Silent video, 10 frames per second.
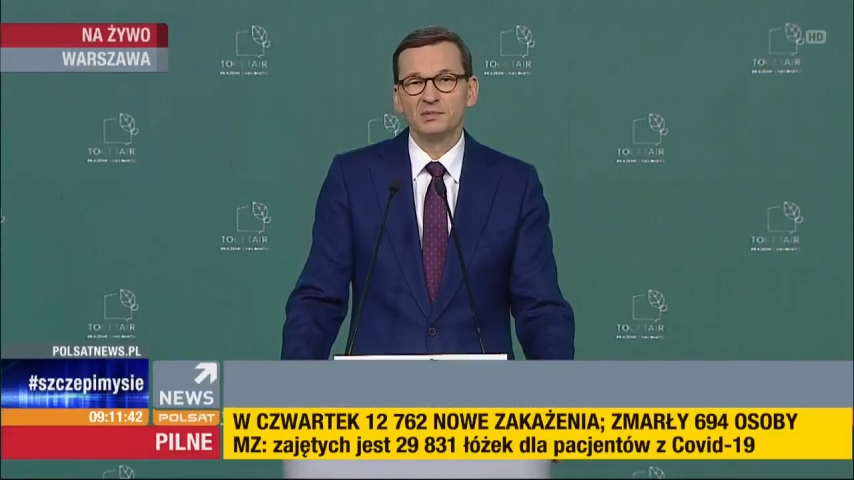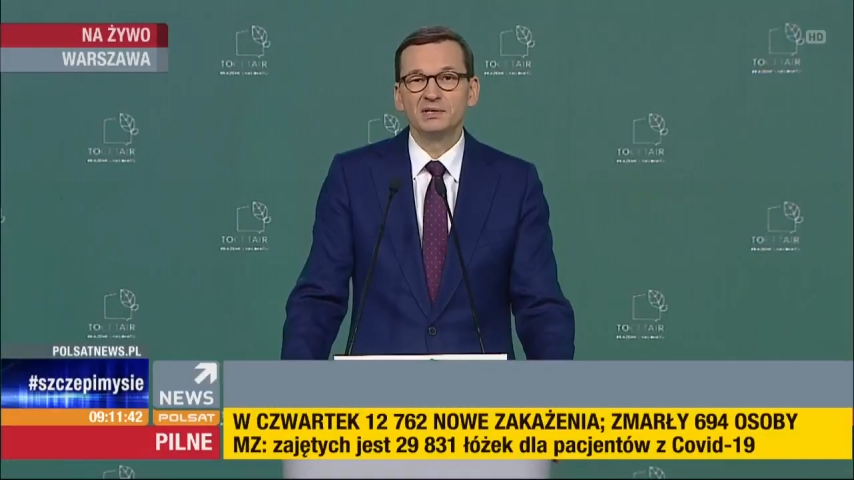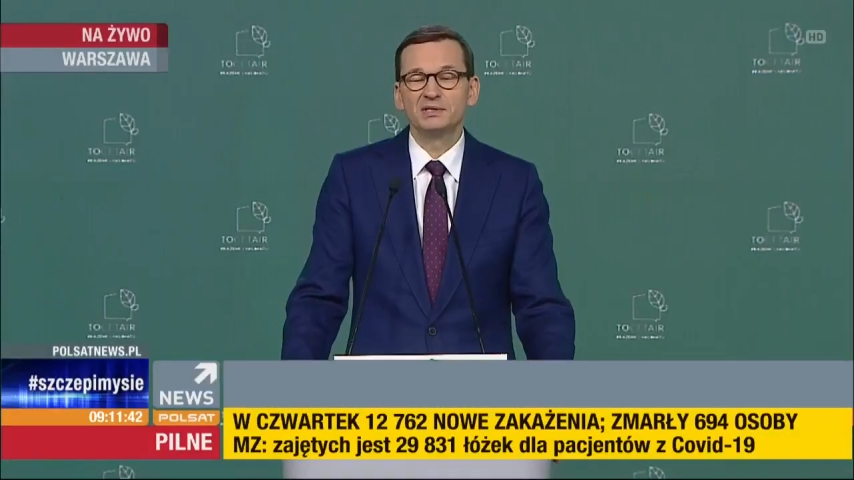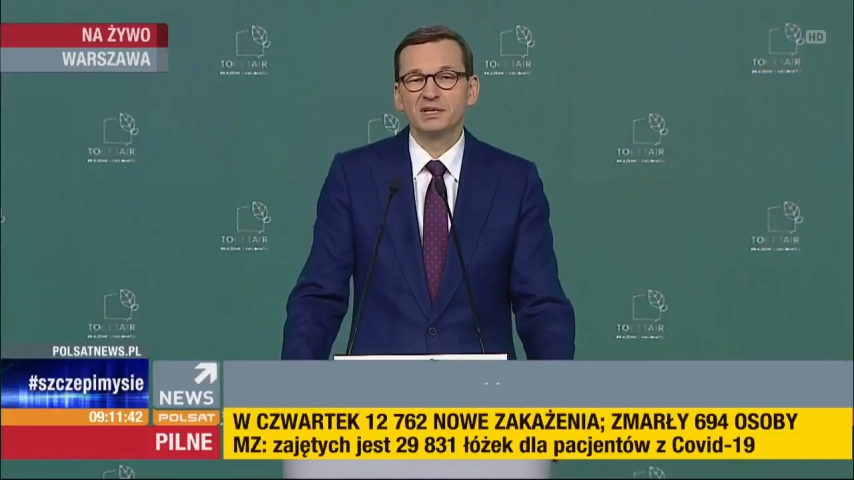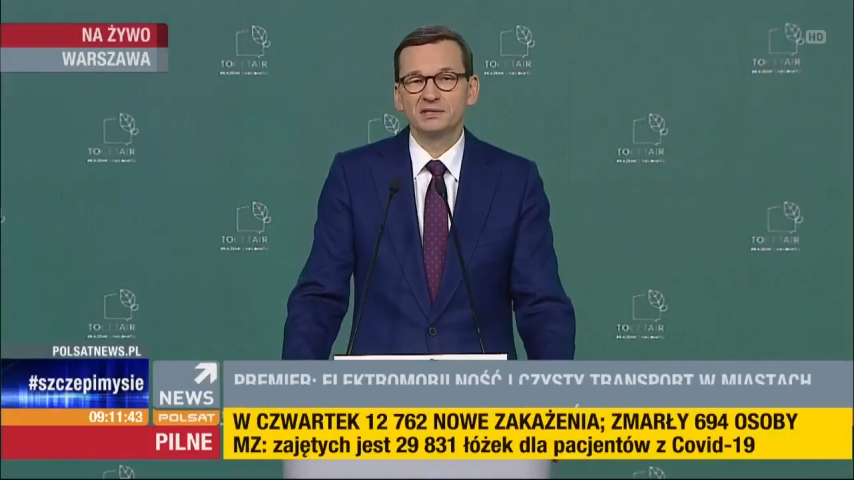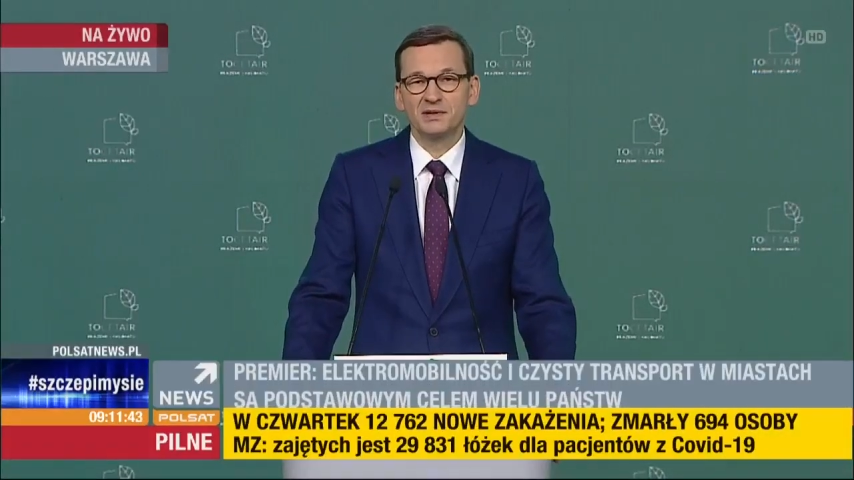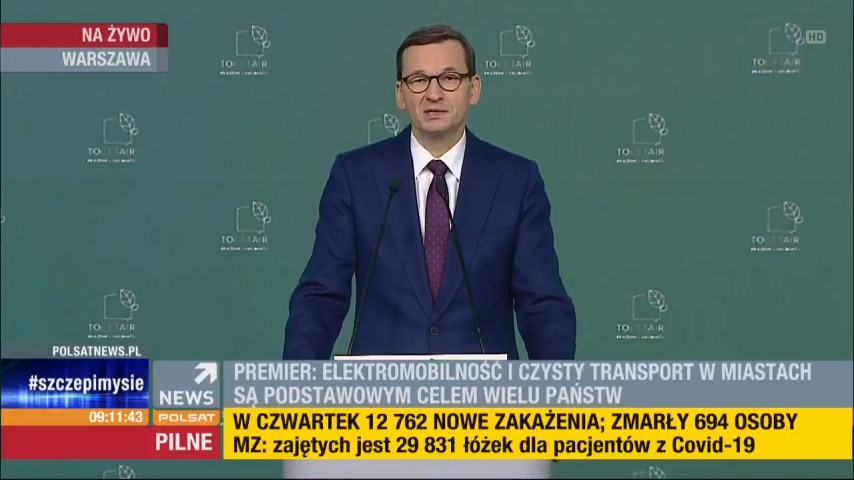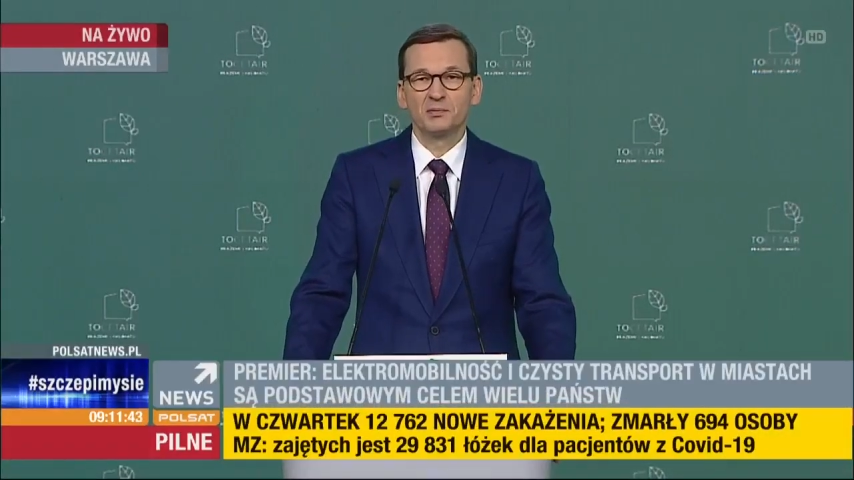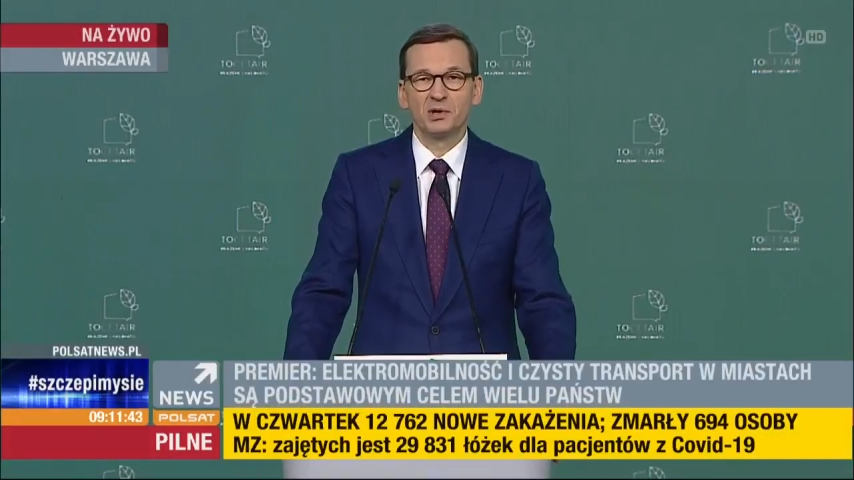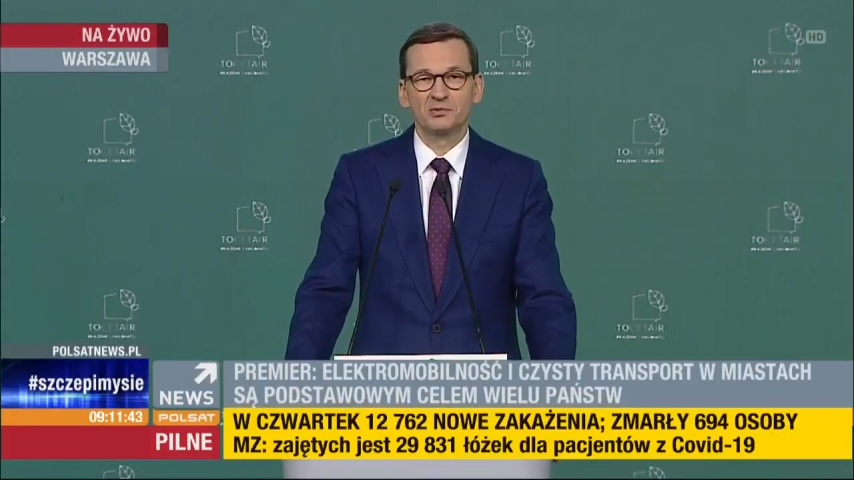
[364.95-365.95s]

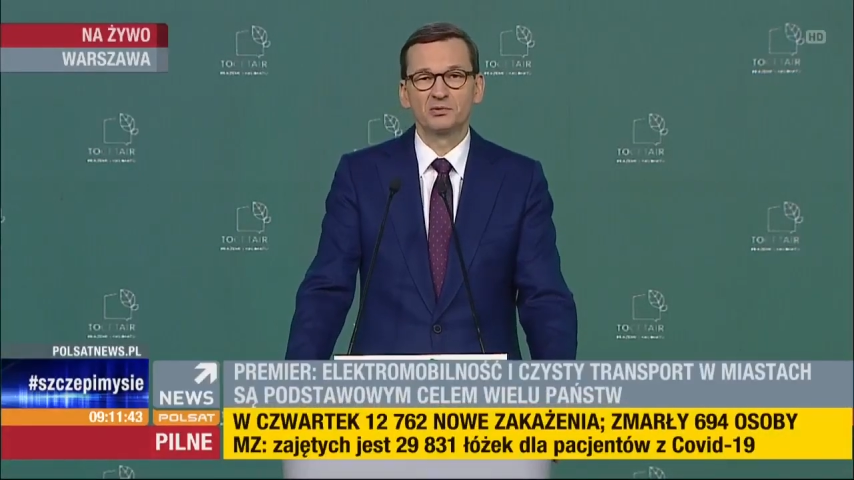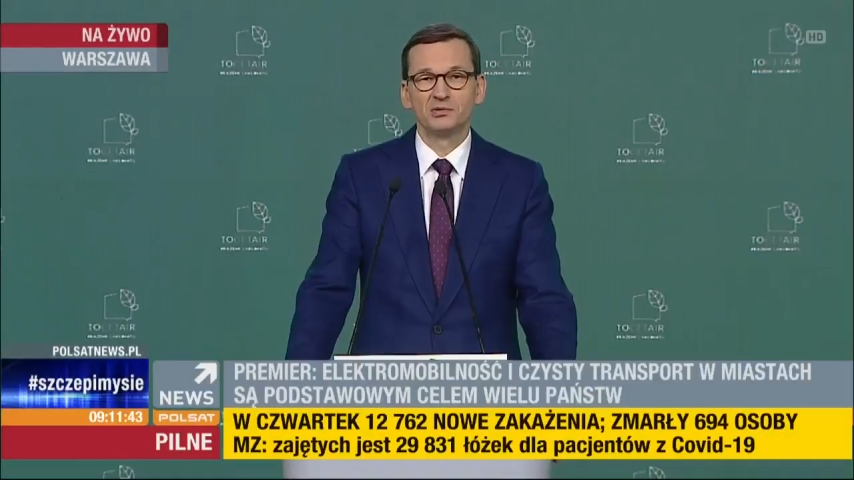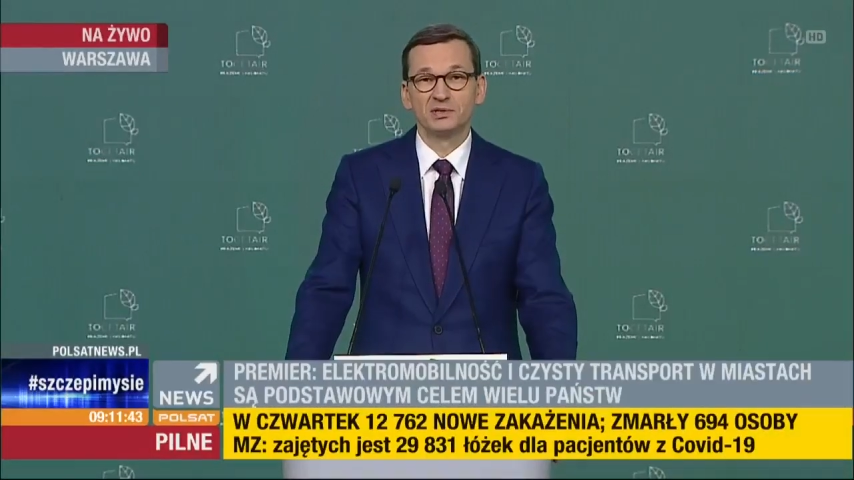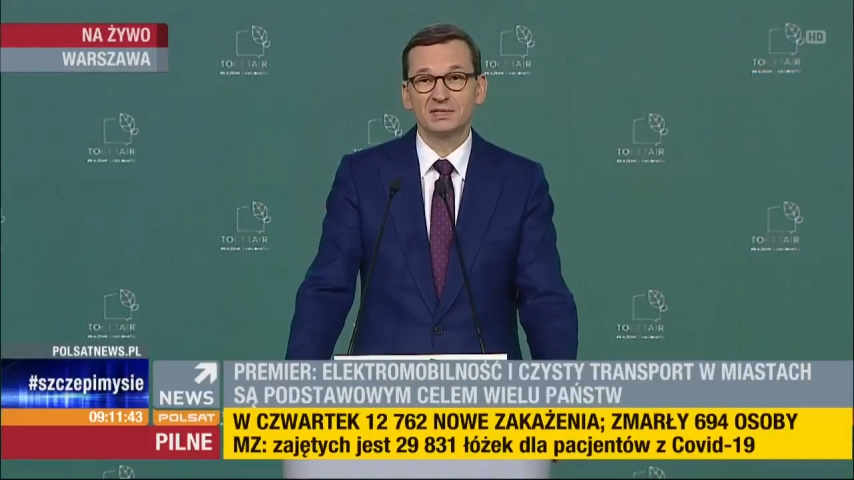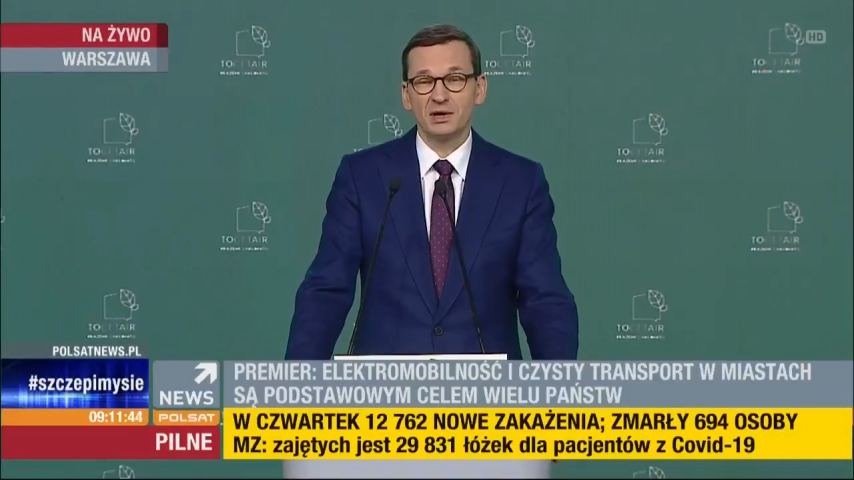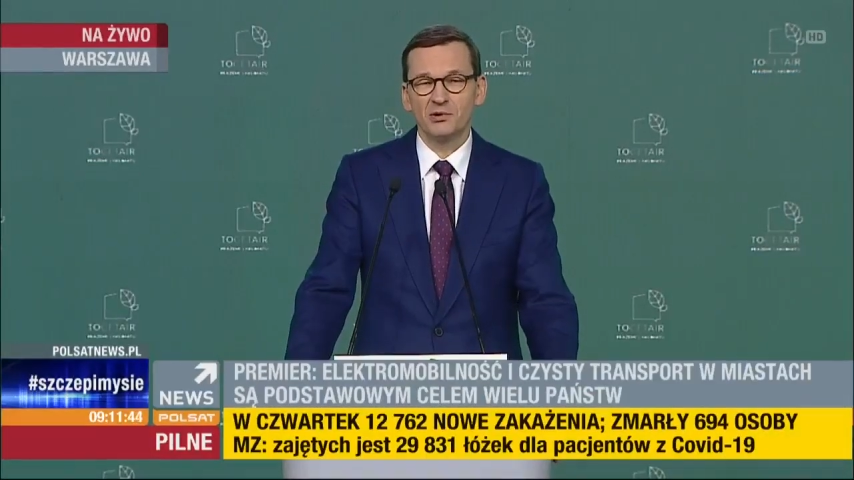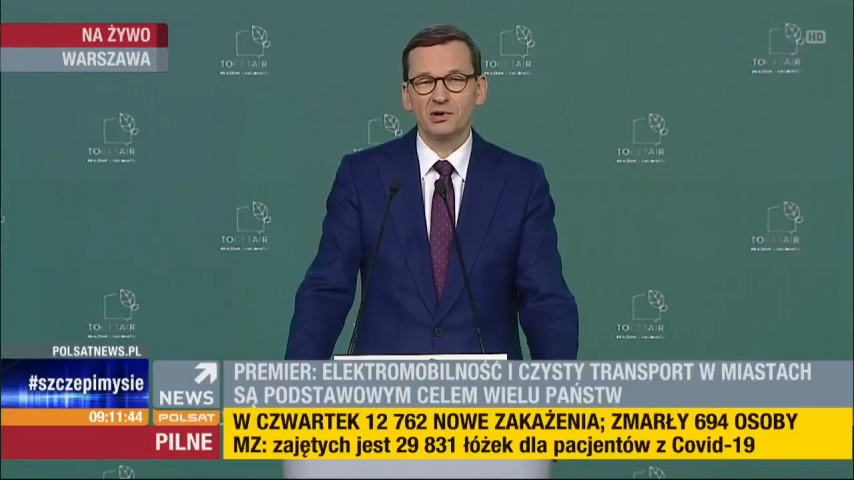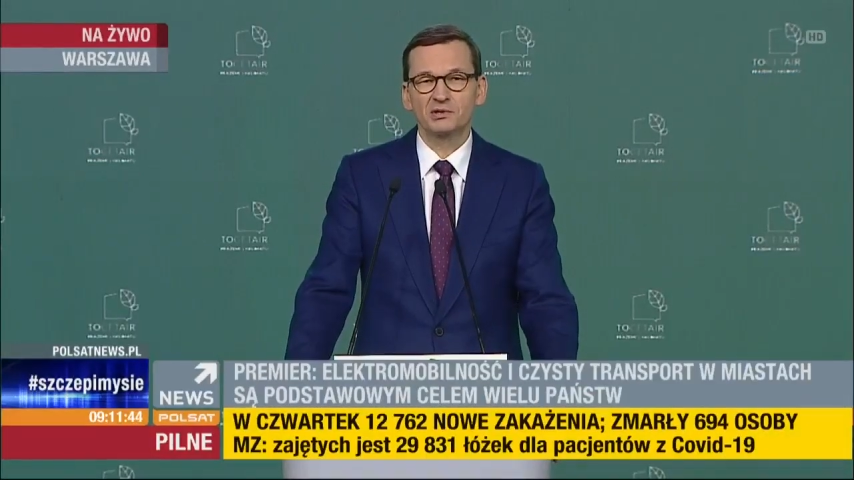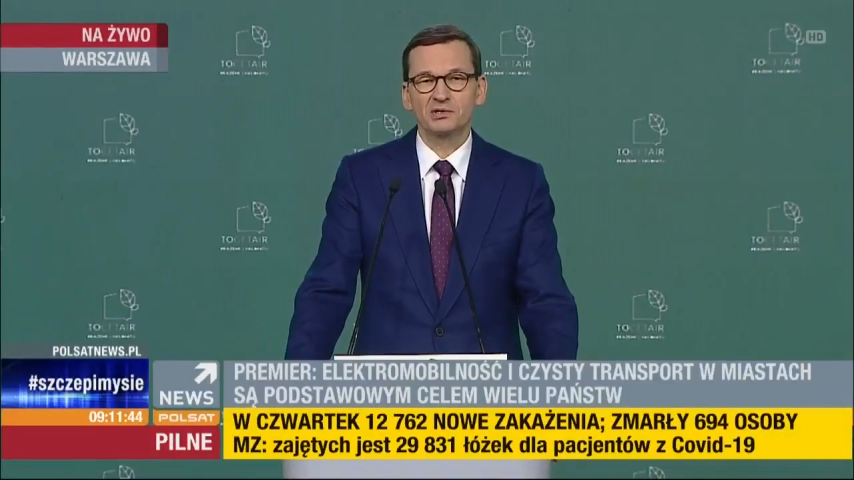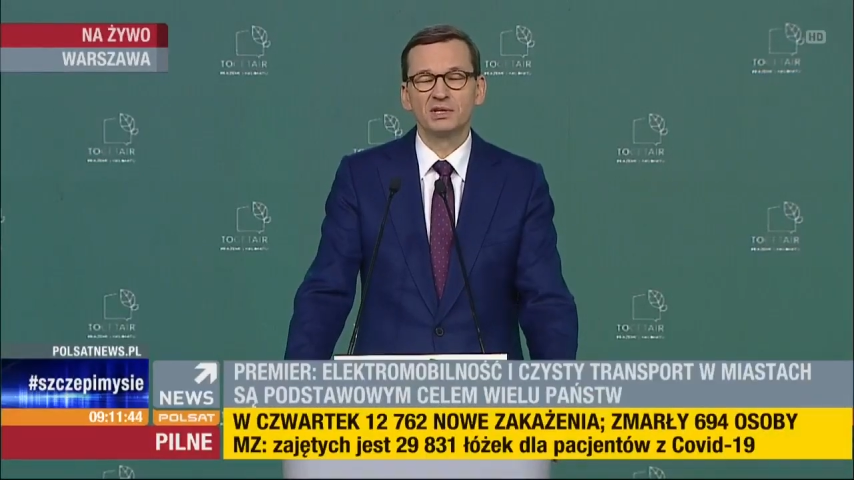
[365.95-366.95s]
Ministerstwa Sportu
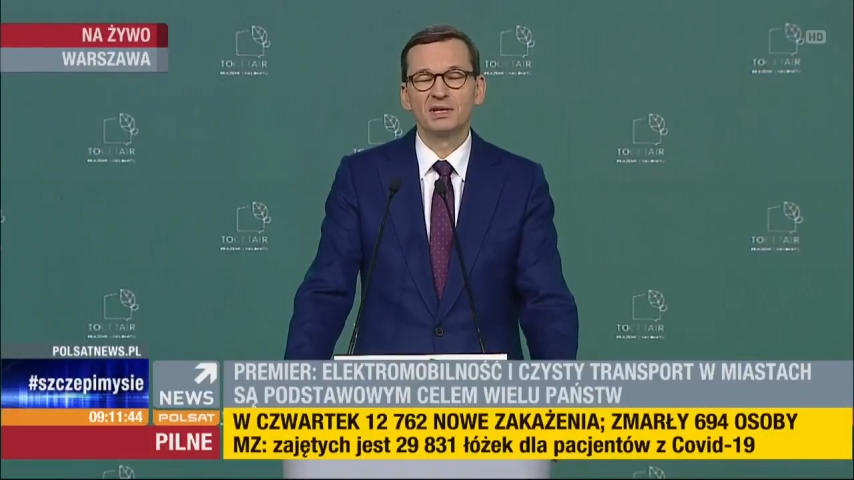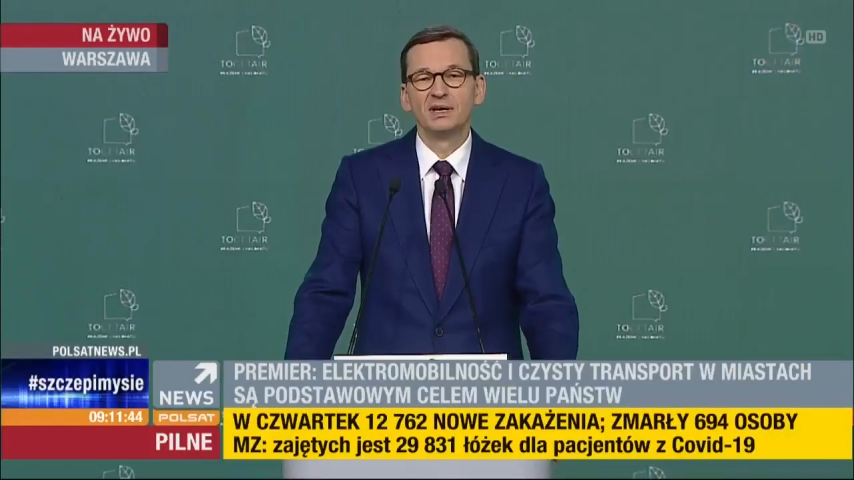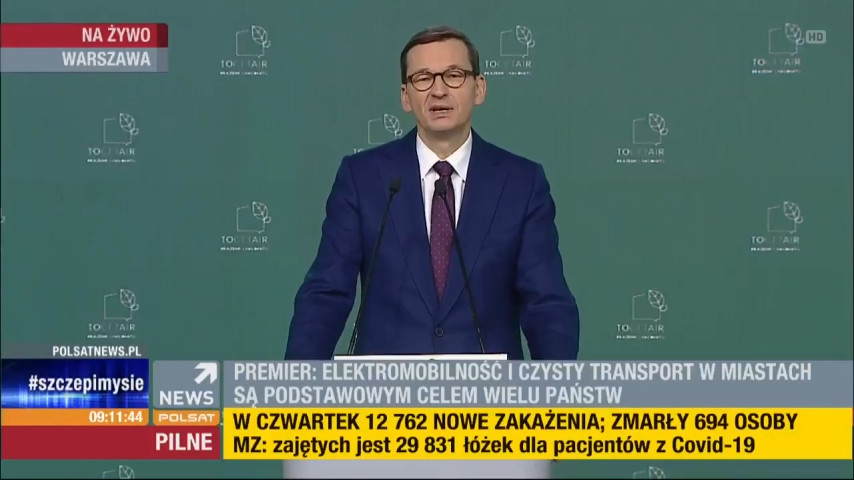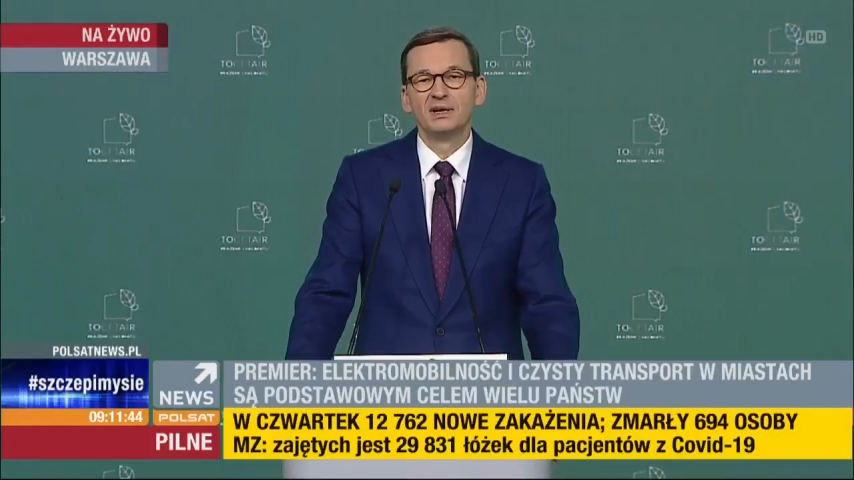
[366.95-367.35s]
całoroczny.